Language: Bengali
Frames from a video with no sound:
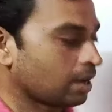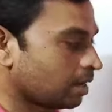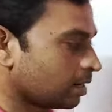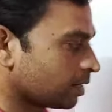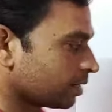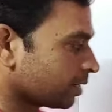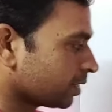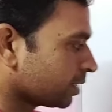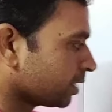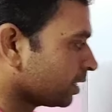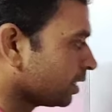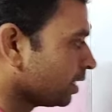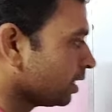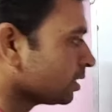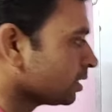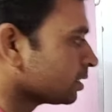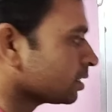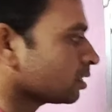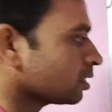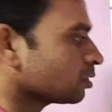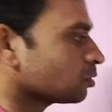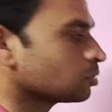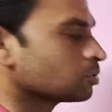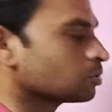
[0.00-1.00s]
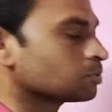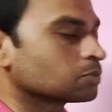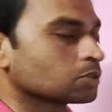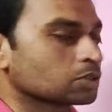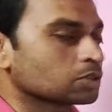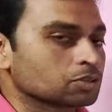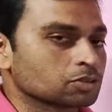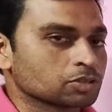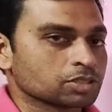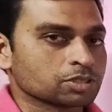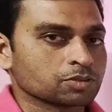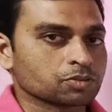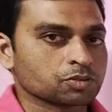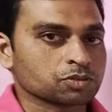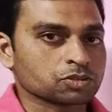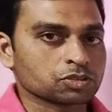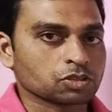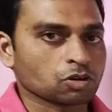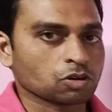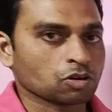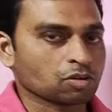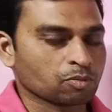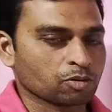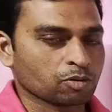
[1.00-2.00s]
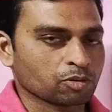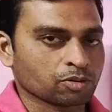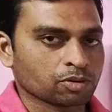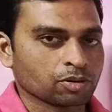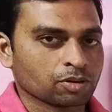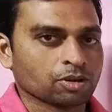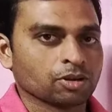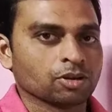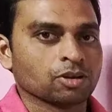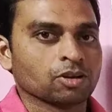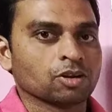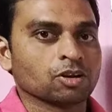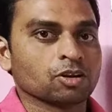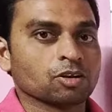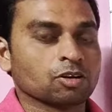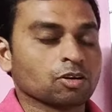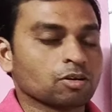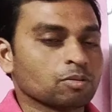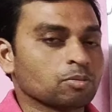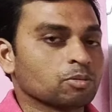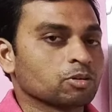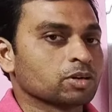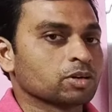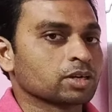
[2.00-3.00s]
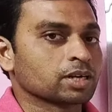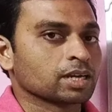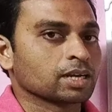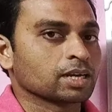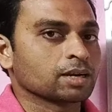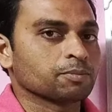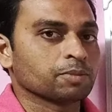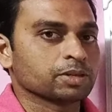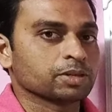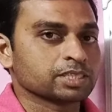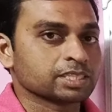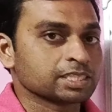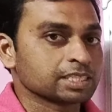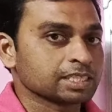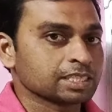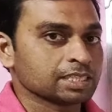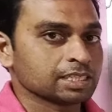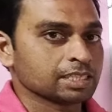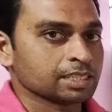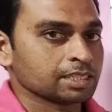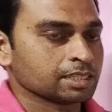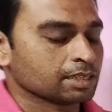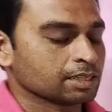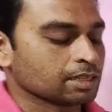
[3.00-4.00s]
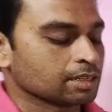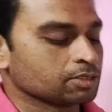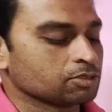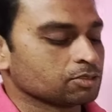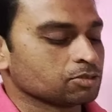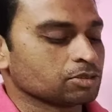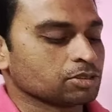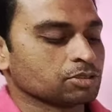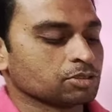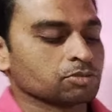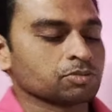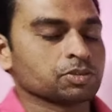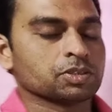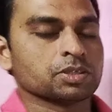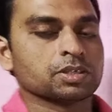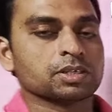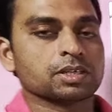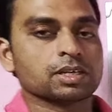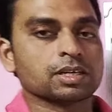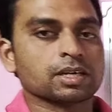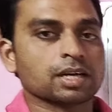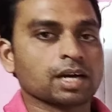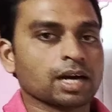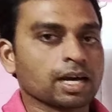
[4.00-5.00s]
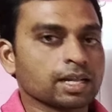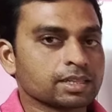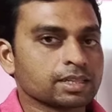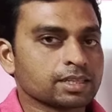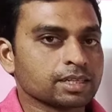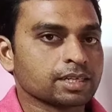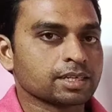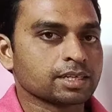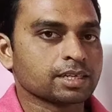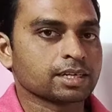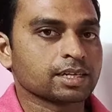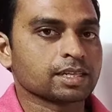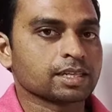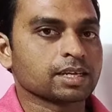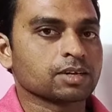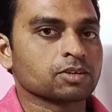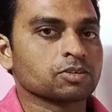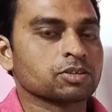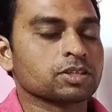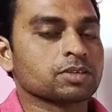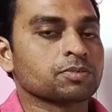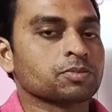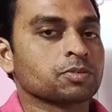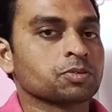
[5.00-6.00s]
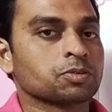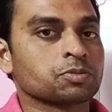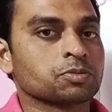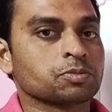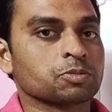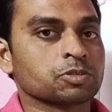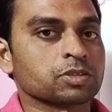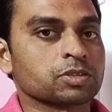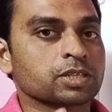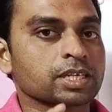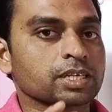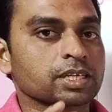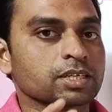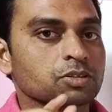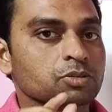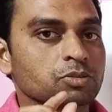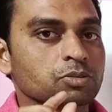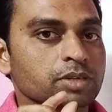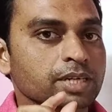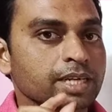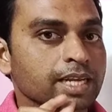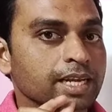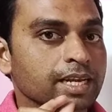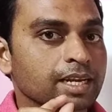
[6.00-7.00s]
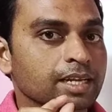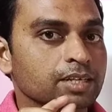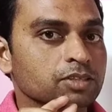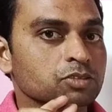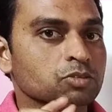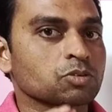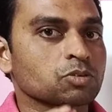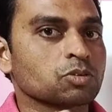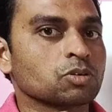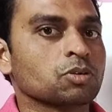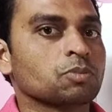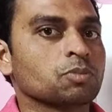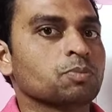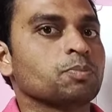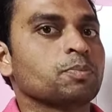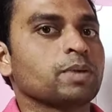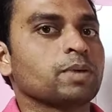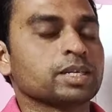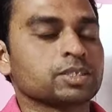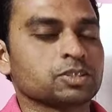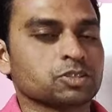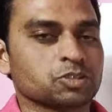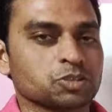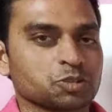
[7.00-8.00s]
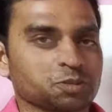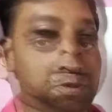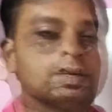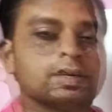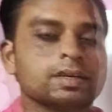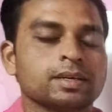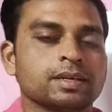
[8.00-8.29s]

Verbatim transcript: আর কিলাসাকার কঠিন পদার্থ যেমন হচ্ছে লবণ লবণটা বা চিনিটা যদি তুমি হাত দিয়ে নেড়ে দেখো দেখবে ওর মধ্যে কিন্তু কেলাসগুলো পাচ্ছ